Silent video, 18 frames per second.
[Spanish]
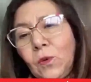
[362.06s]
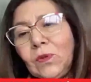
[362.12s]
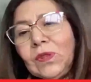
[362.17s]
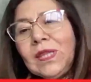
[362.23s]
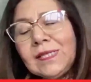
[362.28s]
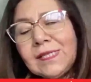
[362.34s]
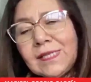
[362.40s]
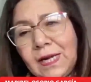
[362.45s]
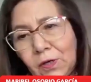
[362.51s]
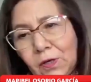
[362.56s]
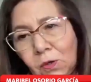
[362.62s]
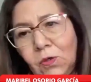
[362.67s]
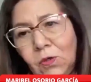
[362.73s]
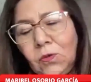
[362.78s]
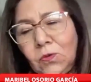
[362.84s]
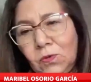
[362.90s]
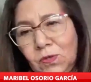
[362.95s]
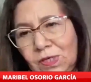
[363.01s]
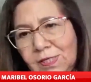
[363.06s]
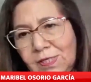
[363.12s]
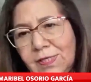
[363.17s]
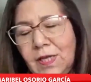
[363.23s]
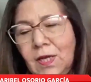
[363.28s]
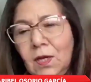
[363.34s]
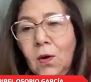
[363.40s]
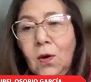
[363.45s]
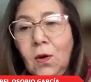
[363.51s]
de un desarrollo
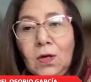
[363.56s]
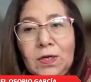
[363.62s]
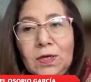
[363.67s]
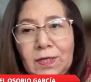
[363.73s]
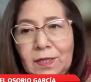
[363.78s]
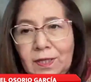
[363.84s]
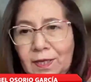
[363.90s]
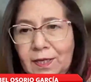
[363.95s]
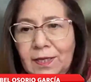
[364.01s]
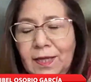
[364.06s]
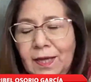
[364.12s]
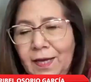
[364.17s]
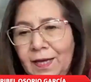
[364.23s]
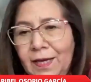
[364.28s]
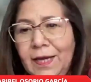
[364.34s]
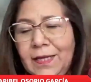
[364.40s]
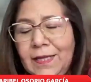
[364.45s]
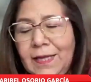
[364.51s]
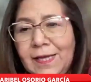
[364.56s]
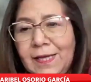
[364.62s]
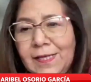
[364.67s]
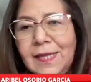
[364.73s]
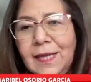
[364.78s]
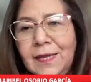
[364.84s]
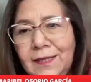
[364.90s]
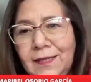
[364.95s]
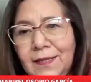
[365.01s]
turístico y de,
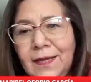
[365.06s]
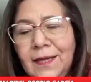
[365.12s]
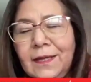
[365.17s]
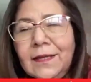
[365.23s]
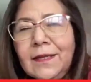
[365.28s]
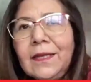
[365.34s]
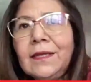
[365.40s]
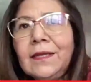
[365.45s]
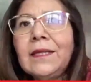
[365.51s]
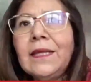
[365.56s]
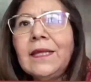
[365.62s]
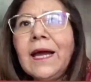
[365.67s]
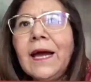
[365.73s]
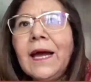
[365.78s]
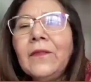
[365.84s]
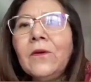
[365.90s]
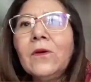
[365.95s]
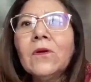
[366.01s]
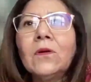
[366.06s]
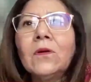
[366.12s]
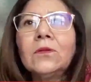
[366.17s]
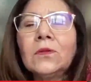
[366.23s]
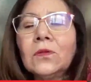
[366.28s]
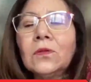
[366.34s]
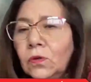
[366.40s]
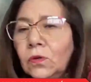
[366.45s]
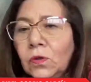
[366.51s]
este indicador
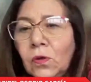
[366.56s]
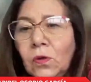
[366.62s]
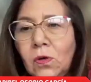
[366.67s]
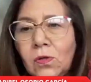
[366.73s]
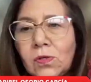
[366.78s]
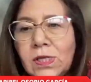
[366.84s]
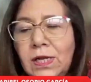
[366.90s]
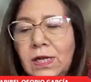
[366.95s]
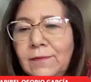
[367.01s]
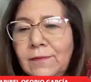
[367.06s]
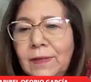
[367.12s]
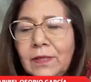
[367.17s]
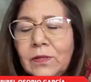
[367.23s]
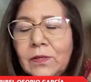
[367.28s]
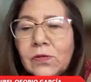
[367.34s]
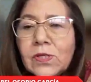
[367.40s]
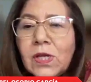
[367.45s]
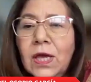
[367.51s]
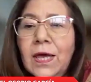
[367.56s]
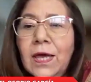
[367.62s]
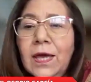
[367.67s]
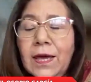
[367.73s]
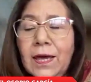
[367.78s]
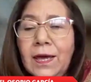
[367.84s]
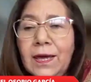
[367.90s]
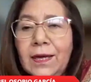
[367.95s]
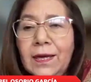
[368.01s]
con, todos los elementos
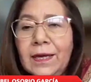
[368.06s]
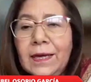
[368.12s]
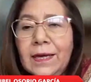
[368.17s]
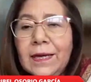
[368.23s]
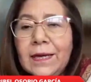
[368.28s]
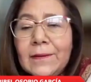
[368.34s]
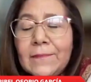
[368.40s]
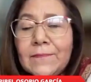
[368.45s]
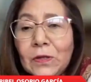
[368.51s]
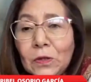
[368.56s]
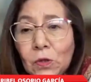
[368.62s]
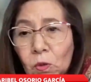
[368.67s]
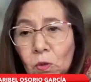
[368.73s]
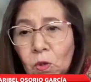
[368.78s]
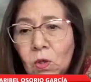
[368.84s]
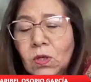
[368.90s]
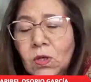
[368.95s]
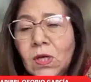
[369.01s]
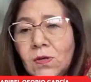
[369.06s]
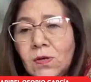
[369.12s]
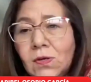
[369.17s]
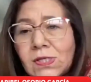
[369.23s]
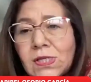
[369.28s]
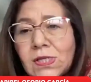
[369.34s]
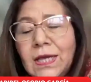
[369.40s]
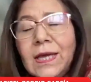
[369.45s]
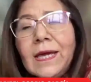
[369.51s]
eh,
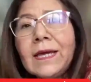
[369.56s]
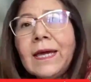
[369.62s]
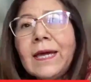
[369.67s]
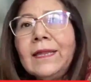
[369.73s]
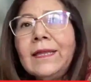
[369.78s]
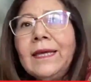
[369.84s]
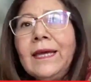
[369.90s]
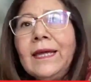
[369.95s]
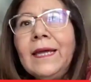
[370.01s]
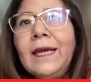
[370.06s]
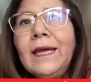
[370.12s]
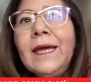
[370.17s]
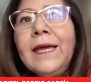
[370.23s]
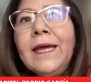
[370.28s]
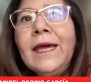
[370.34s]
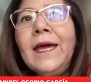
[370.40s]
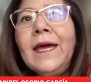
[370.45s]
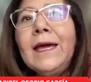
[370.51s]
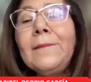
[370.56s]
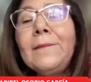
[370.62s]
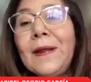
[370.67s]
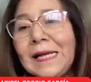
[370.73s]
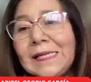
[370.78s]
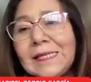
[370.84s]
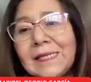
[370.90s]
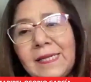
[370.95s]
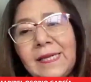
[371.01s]
metodológicos eh, que tiene, eh,
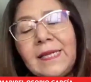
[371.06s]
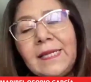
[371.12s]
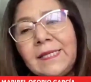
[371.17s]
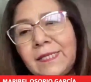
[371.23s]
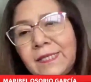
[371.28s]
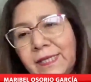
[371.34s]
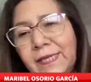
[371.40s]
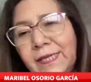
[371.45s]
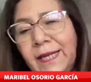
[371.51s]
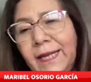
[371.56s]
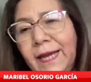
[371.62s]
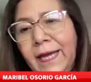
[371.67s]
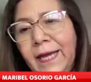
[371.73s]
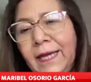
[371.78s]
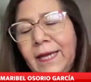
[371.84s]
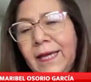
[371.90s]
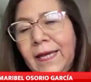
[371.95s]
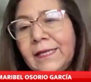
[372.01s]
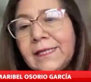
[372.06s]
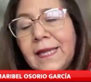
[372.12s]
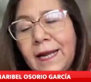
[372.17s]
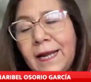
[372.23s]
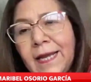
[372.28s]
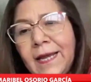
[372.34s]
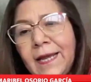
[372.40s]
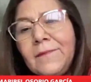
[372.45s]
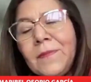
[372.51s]
Brasil y Chile
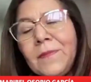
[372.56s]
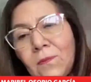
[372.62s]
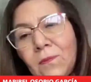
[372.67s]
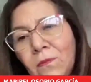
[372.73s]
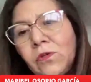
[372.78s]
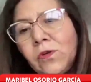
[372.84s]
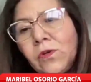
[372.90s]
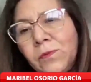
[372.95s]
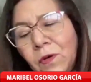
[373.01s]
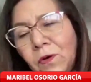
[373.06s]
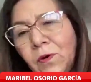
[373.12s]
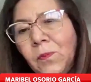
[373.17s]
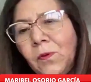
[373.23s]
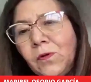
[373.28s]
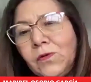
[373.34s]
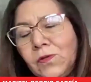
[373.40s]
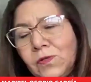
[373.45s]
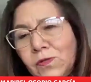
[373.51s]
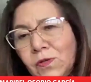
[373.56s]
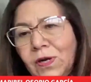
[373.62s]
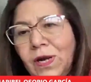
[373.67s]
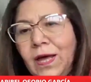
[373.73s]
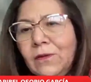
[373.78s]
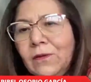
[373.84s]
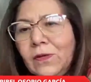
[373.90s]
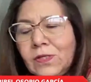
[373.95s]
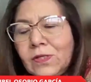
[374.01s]
están en, mucho mejor
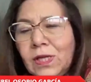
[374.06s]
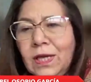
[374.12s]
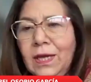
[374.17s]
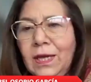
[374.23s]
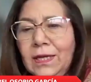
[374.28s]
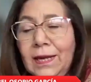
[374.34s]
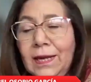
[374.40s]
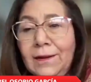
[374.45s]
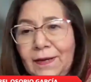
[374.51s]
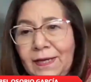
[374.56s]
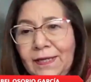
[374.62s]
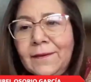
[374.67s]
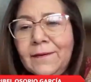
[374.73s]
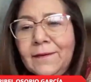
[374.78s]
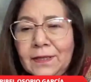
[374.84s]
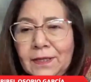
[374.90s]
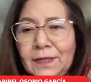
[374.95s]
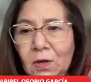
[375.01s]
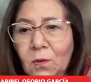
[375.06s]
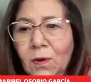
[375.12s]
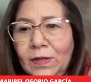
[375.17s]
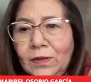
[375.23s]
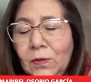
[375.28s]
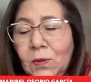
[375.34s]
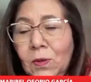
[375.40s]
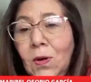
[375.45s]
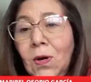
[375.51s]
posicionados en el
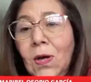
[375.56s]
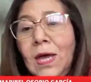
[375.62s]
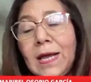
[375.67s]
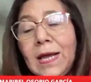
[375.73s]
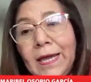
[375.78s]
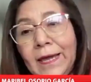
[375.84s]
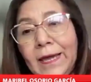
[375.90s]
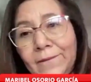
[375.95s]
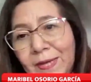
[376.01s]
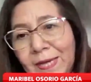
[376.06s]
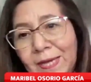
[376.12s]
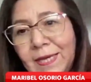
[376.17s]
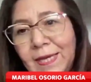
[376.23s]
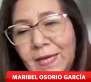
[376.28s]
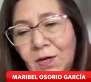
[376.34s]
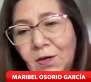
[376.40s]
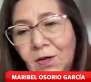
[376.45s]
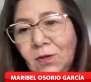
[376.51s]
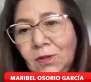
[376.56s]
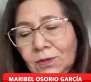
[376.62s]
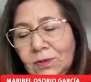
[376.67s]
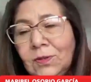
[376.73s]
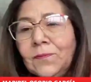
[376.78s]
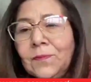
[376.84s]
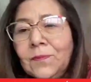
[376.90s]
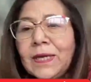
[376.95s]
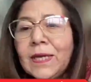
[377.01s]
2024 que México.
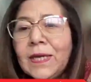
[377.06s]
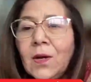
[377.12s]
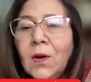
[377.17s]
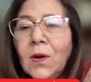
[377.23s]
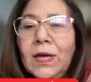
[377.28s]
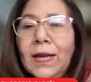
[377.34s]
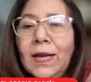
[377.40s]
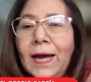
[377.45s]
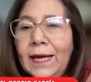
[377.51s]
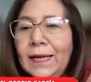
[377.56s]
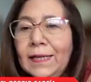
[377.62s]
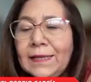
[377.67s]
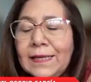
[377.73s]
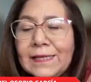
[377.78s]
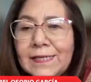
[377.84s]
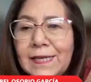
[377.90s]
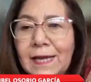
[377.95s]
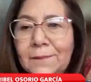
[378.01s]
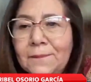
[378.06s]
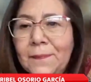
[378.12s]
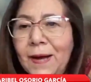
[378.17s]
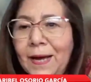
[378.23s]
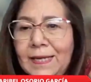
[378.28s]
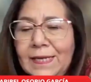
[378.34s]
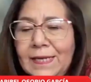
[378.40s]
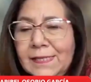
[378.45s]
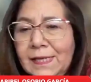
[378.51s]
¿no? México era el tercer
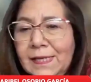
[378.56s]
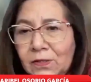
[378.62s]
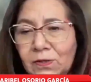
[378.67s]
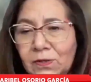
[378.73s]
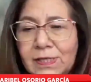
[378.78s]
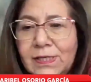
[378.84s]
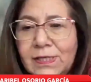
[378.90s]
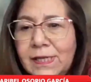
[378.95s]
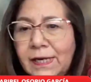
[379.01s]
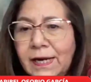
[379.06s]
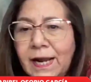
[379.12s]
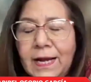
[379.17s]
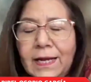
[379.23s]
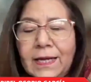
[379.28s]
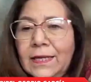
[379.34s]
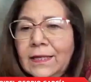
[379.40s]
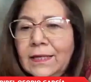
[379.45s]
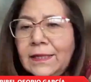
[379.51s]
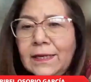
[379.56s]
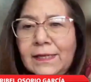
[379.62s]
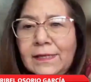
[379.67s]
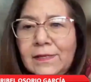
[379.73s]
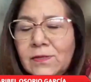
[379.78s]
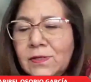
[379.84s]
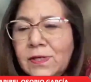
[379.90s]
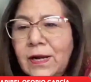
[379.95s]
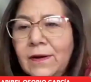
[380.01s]
país dentro de este ranking
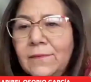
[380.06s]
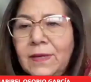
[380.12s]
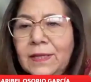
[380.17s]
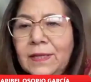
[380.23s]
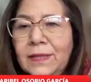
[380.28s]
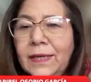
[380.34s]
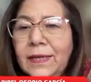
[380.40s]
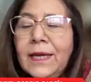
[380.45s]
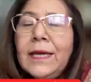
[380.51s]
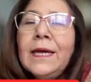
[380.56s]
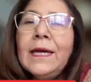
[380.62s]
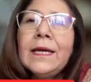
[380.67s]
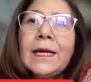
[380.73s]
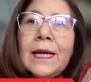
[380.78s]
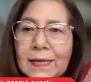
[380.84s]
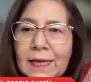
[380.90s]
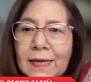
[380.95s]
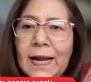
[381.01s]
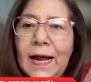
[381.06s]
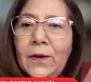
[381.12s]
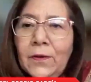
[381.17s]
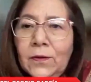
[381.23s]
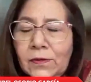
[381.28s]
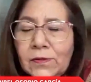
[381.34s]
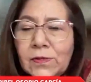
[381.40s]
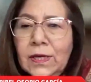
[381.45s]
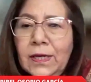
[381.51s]
tradicionalmente,
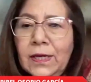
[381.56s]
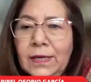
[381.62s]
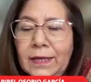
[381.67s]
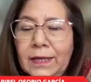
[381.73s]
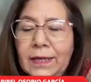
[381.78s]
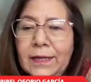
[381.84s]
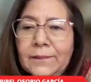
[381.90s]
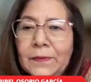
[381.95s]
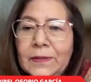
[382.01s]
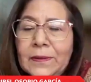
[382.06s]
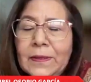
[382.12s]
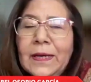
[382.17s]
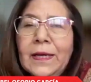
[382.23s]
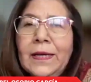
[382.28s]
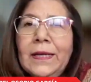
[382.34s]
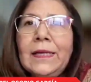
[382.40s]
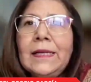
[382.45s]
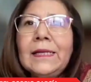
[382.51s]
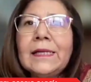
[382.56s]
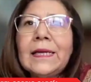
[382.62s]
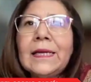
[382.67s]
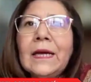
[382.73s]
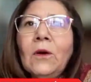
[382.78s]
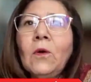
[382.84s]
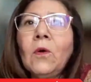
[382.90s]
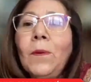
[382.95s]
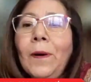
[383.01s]
claro, el,
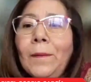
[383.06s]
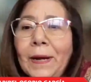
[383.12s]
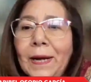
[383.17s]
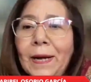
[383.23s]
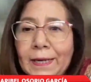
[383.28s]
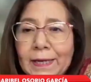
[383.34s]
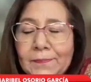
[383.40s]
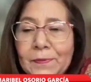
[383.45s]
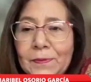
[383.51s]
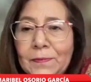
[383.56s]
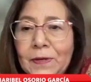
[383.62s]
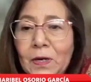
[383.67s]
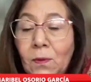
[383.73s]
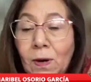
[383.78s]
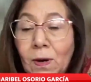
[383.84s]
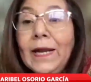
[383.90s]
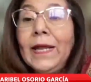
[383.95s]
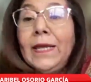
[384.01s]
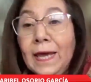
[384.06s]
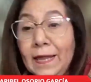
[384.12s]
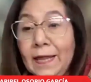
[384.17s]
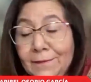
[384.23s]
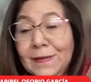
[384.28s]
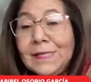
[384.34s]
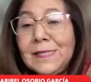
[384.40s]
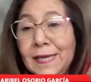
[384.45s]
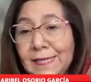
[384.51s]
que ocupaba el primer lugar y
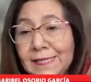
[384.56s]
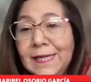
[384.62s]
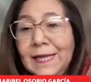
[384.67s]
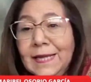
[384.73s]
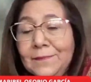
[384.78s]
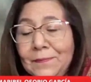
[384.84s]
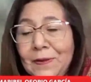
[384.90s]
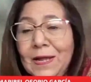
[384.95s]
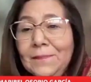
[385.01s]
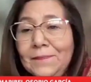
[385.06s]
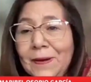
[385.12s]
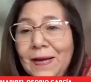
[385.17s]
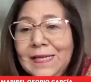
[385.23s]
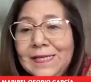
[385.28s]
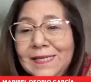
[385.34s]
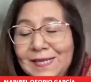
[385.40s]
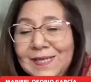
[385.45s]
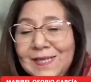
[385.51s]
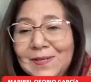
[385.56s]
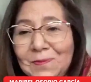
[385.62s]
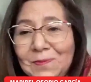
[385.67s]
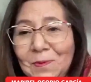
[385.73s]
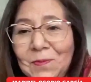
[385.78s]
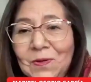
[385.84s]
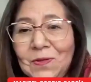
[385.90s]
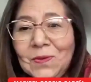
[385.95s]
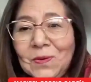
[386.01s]
además es el, país en este
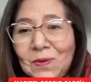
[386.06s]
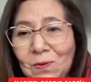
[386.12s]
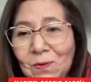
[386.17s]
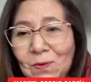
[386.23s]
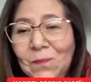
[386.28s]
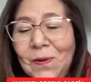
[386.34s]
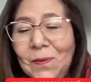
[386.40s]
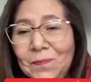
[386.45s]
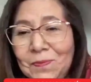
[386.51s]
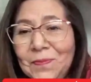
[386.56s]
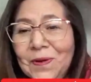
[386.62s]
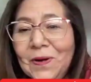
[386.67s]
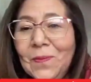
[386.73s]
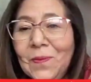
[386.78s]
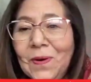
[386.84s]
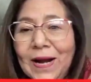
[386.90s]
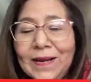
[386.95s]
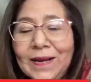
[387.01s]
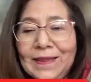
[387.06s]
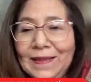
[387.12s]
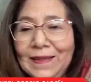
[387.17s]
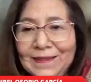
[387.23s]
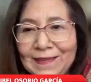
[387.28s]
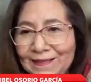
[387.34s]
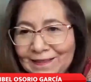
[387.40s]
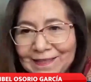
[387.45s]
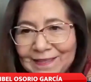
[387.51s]
momento que ocupa el primer lugar
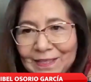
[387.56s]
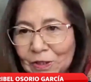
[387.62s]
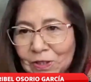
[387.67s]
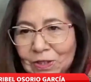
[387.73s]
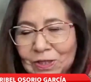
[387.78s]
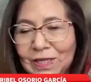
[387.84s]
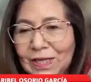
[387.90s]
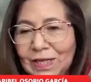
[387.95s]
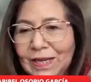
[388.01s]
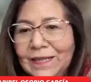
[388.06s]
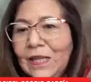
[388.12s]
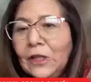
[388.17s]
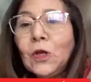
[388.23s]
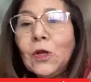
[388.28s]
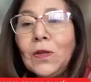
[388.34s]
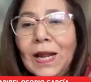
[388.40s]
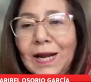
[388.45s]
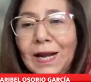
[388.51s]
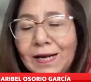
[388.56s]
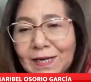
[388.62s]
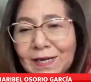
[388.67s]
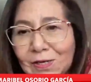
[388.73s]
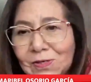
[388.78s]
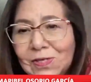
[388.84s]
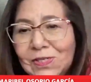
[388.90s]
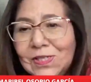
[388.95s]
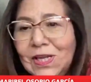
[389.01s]
de todas las
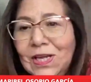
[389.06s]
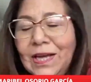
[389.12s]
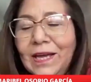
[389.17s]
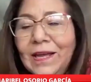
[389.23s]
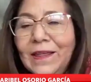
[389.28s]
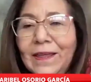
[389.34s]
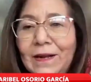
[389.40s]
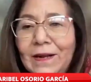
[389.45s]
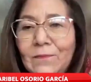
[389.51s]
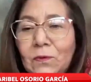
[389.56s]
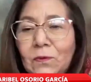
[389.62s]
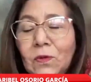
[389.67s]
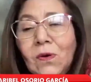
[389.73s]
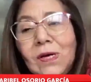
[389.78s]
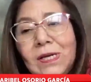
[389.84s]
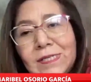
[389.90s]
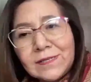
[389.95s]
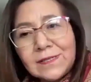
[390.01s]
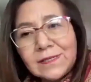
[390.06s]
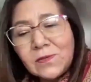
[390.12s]
regiones del mundo, es